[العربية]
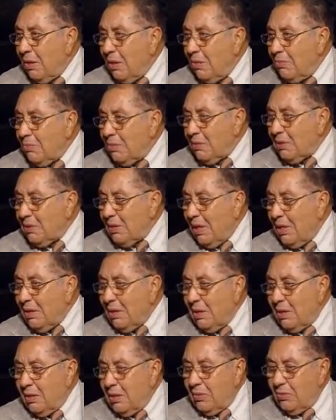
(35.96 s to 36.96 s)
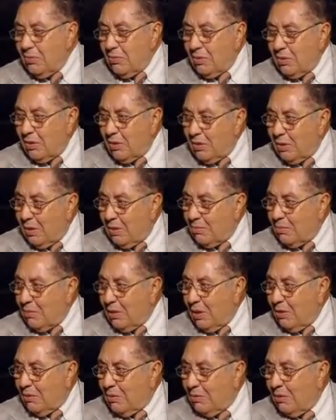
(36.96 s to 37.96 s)
بالزيادة دي والنظام
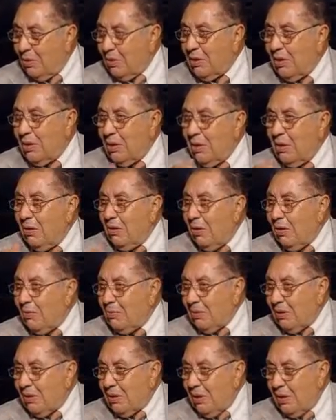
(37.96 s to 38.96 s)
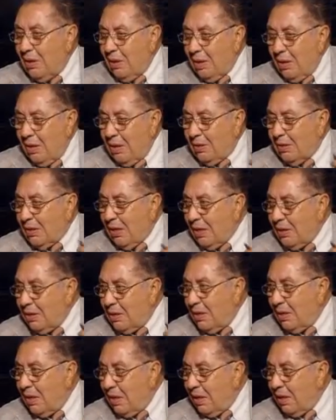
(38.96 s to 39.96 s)
ده ووضع ضوابط
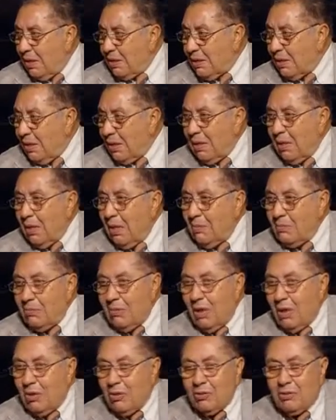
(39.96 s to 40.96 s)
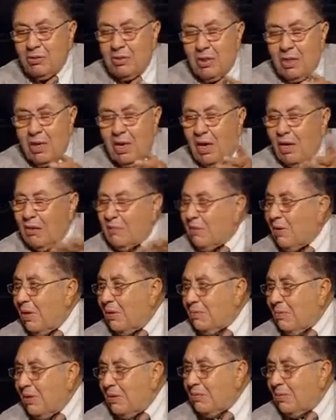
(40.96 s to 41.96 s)
لتحديد الجلسات ما اقعدش القاعة فيها
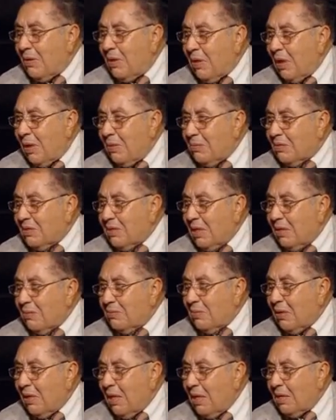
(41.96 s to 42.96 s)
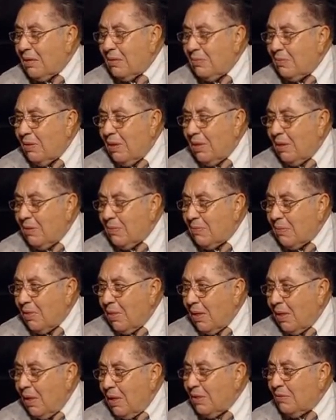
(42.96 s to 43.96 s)
100 5000 بني آدم ليه؟
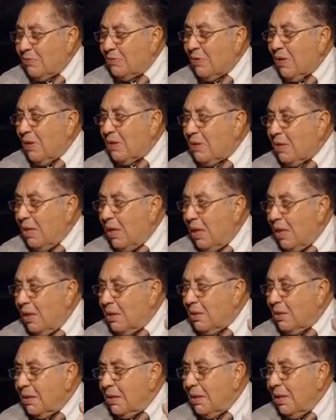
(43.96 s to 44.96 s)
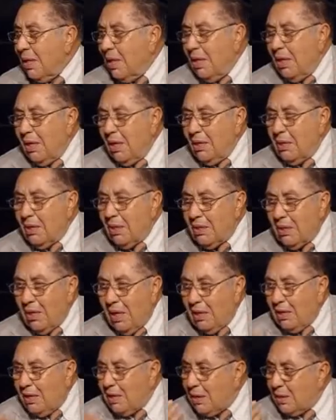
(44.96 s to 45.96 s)
أنا في قضايا عندي إن
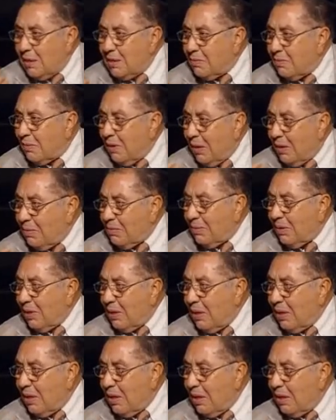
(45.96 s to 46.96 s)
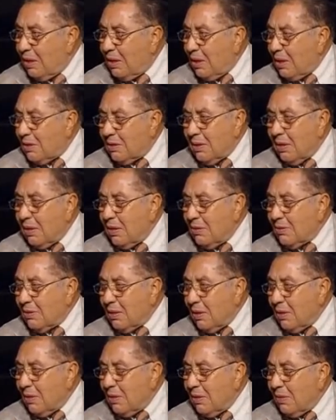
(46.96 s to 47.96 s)
داني رئيس محكمة الجنايات أثناء نظر
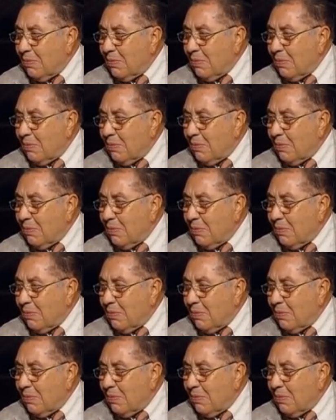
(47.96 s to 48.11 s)
قضية